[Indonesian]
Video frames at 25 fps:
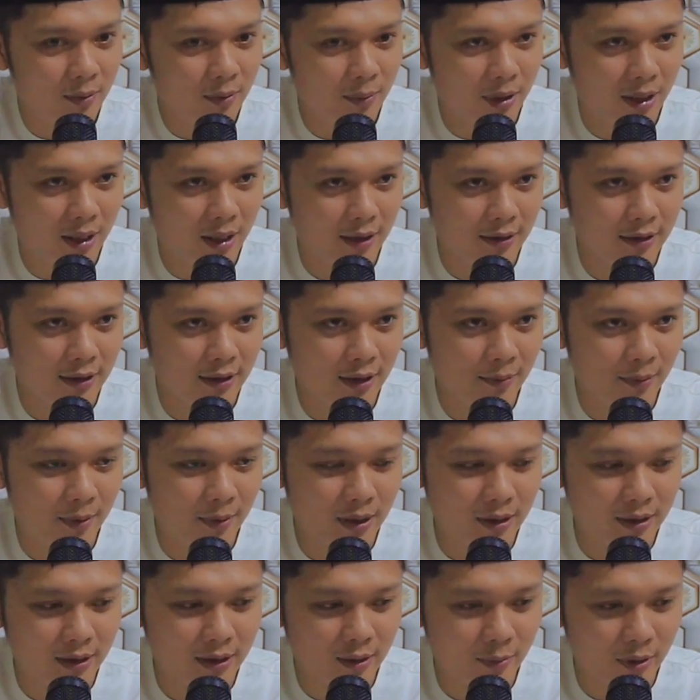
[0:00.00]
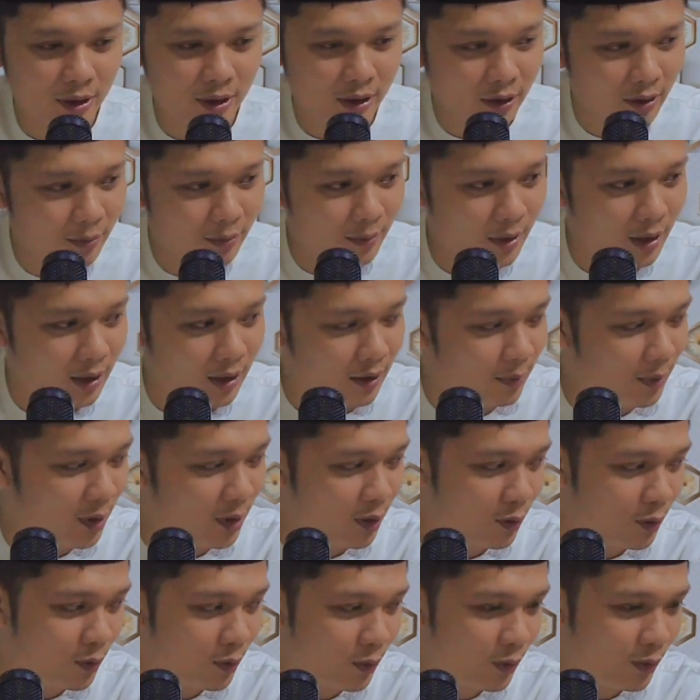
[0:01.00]
barang siapa dia berkhidmah
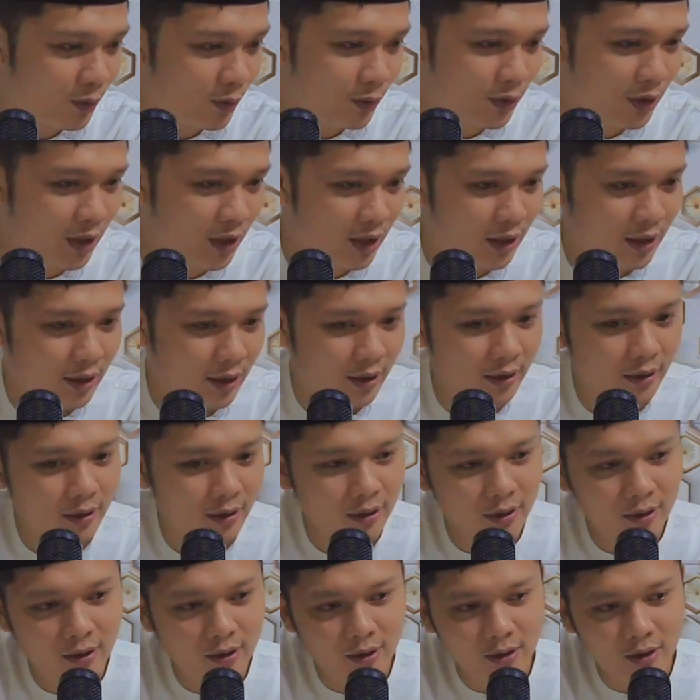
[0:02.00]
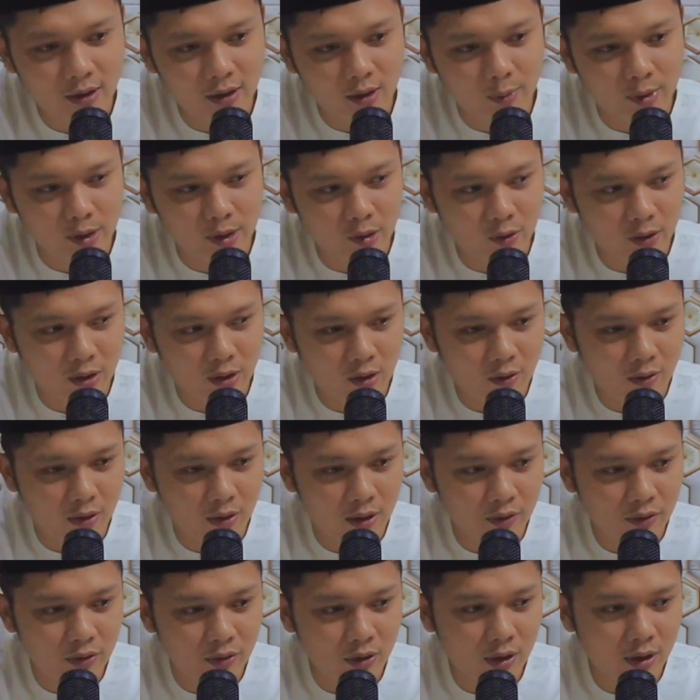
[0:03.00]
kepada gurunya kepada
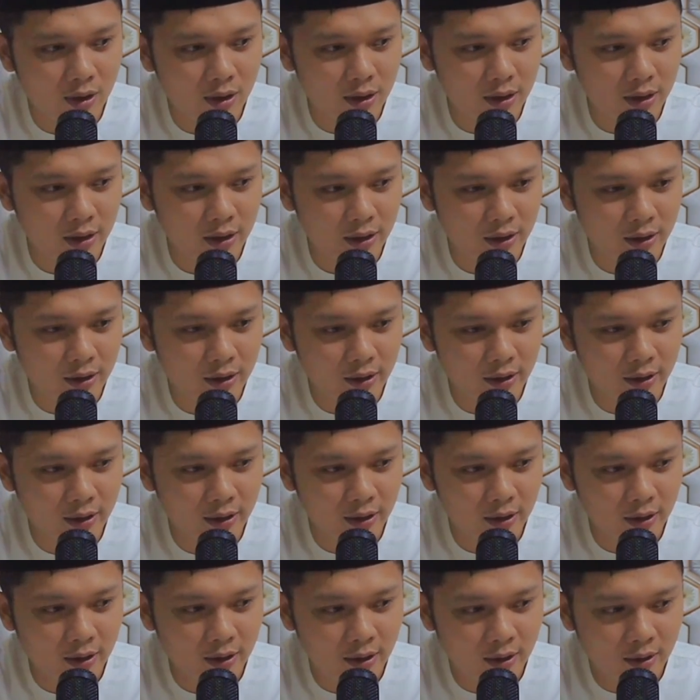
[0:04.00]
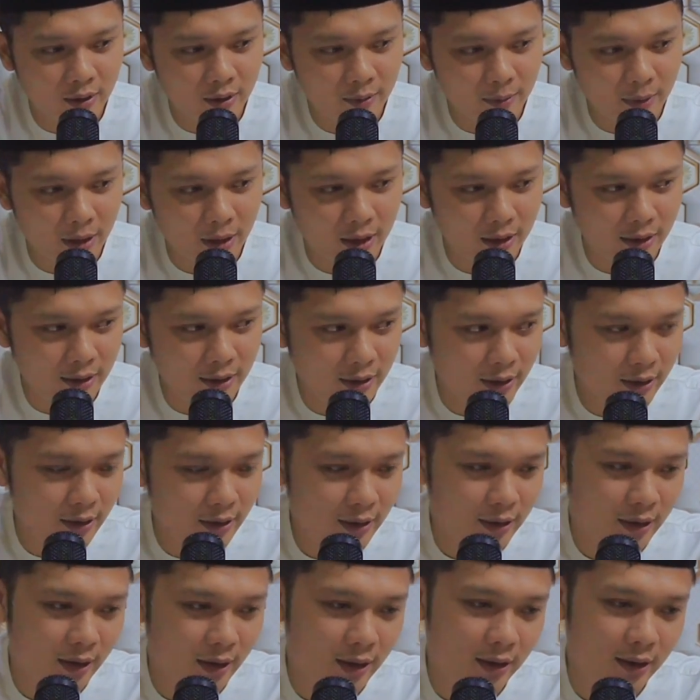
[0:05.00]
orang-orang solih maka dia
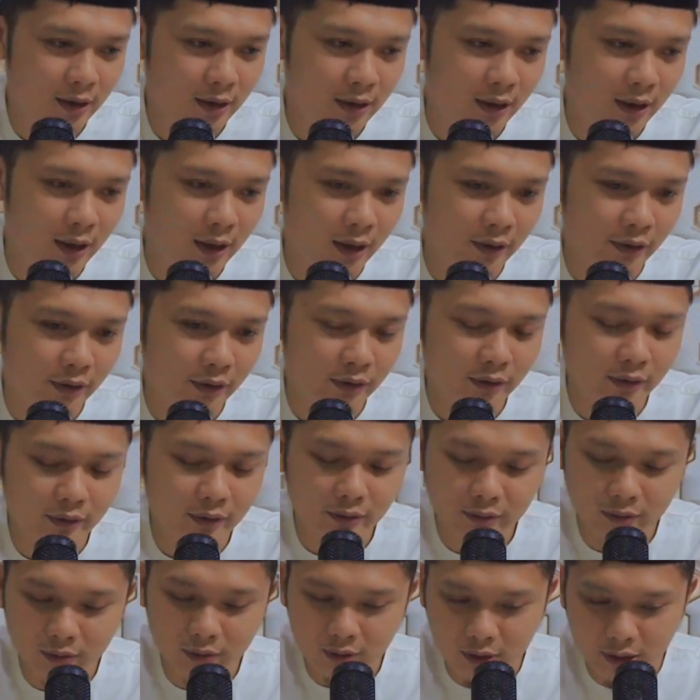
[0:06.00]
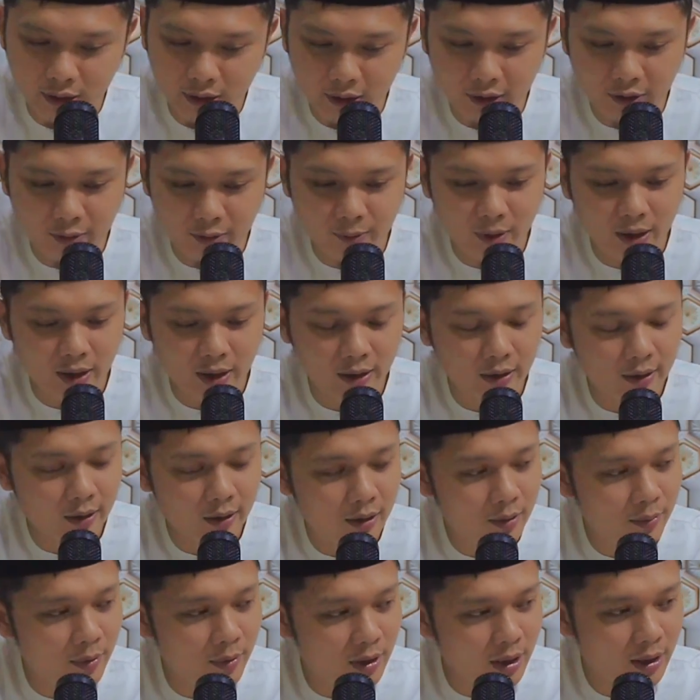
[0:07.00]
secara tidak langsung dikhidmai
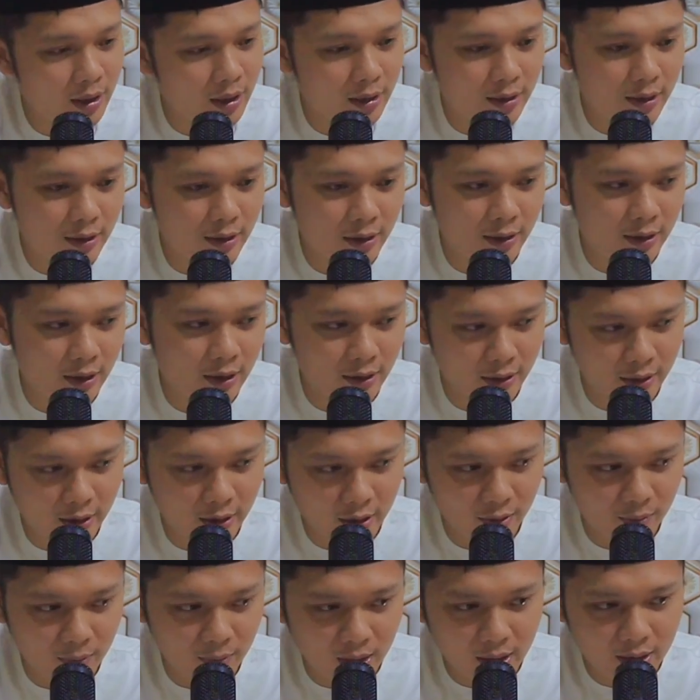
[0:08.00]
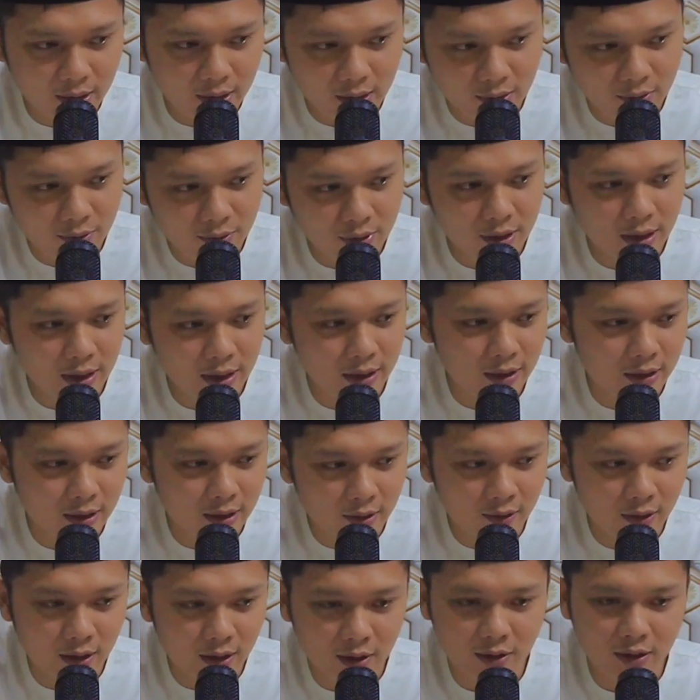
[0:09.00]
kalau misalnya dia tidak dikhidmai di dunia
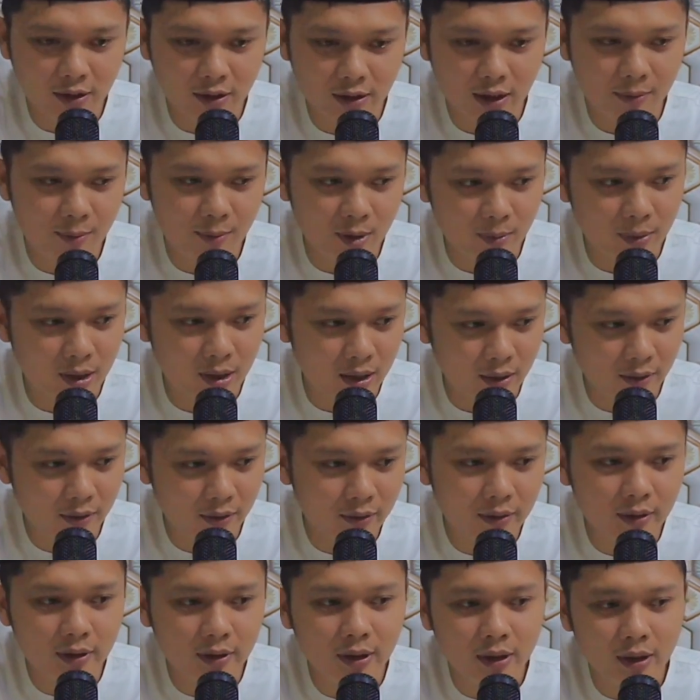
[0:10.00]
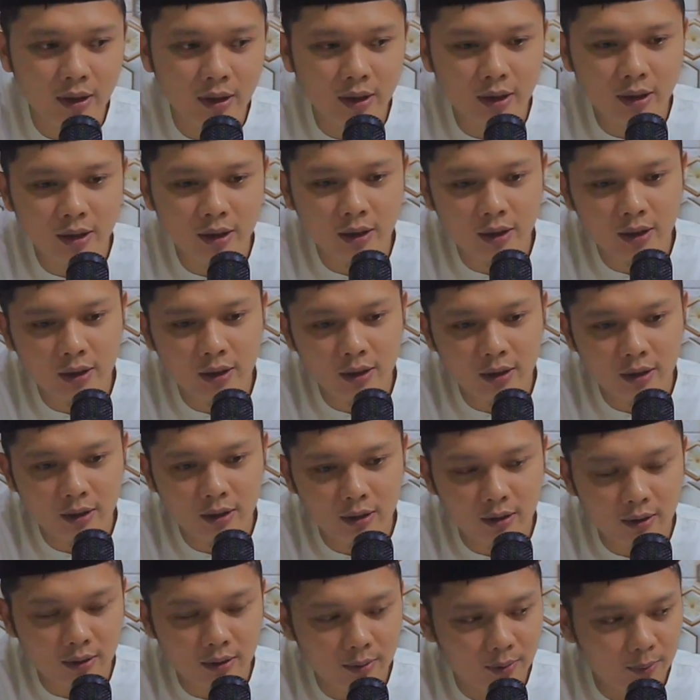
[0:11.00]
ini oleh sesama makhluk
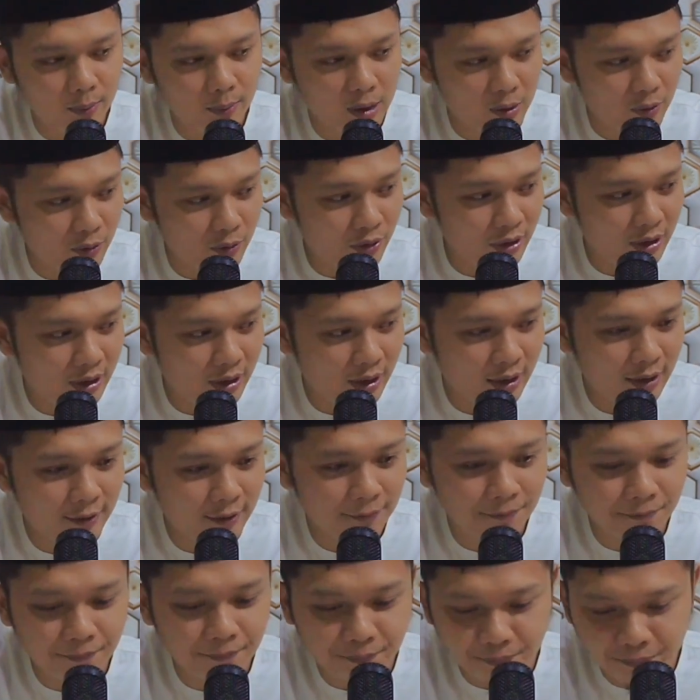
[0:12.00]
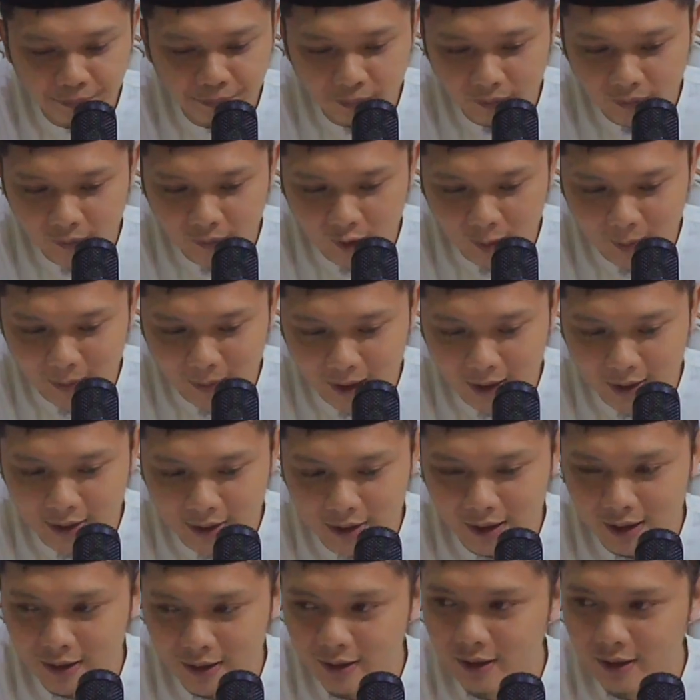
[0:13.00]
manusia maka dia